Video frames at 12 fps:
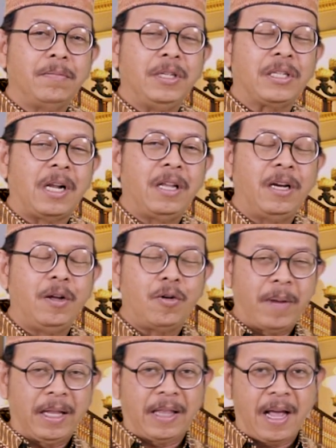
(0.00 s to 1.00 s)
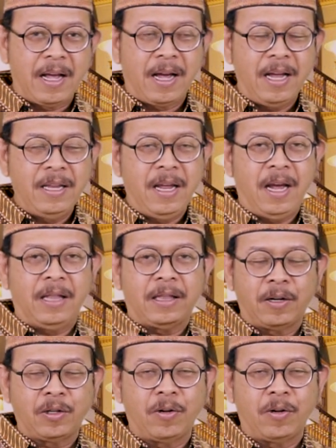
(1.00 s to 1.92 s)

misalnya di rumah tangganya antar